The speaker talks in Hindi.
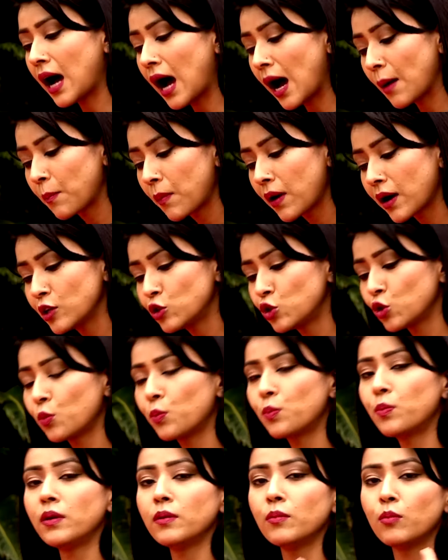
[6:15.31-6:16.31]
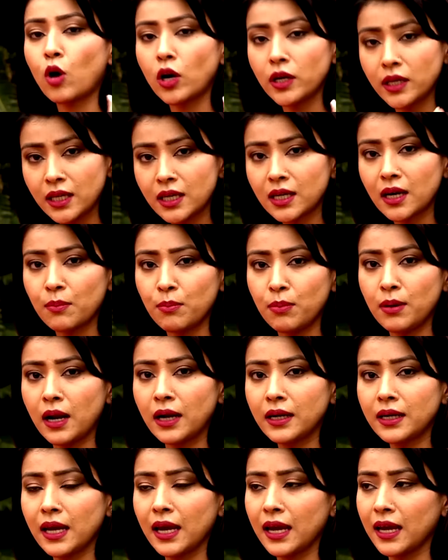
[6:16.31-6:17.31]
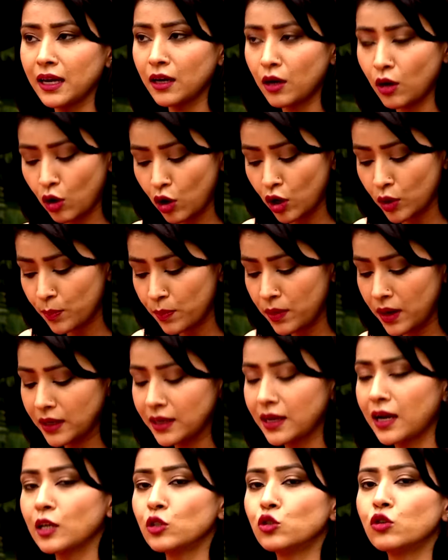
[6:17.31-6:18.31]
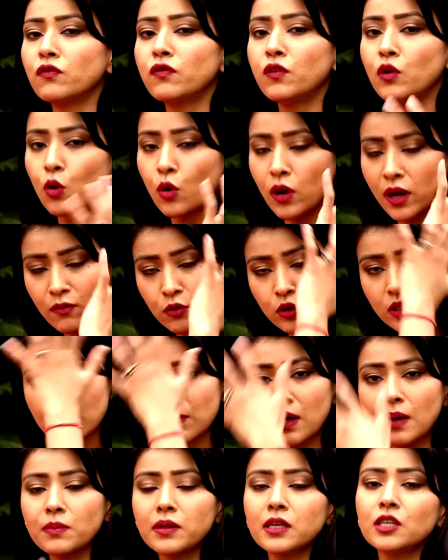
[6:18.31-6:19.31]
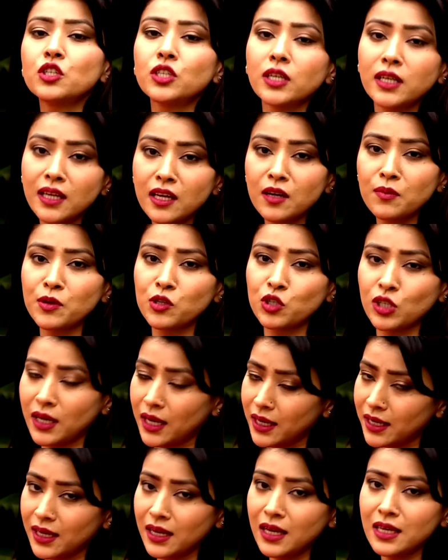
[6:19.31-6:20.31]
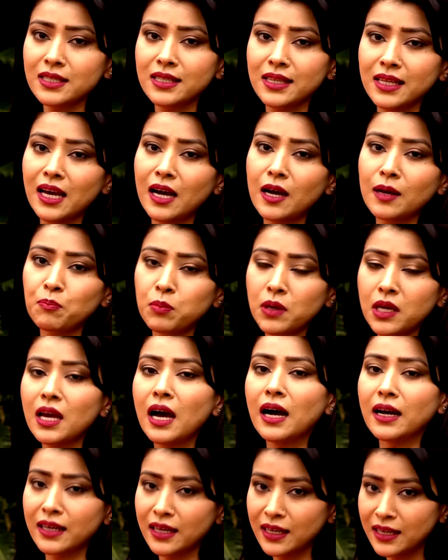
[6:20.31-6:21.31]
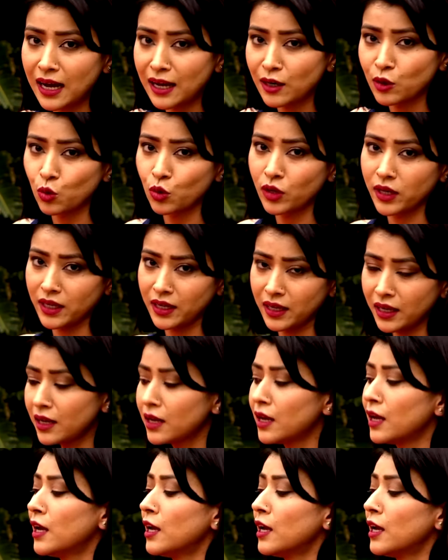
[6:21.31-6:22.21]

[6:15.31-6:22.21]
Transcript: आपका जो बॉडी का ब्लड है और ब्लड का जो फ्लो है वो सब आपके शरीर में चला गया है इसलिए आपकी आंखें लाल हो गई हैं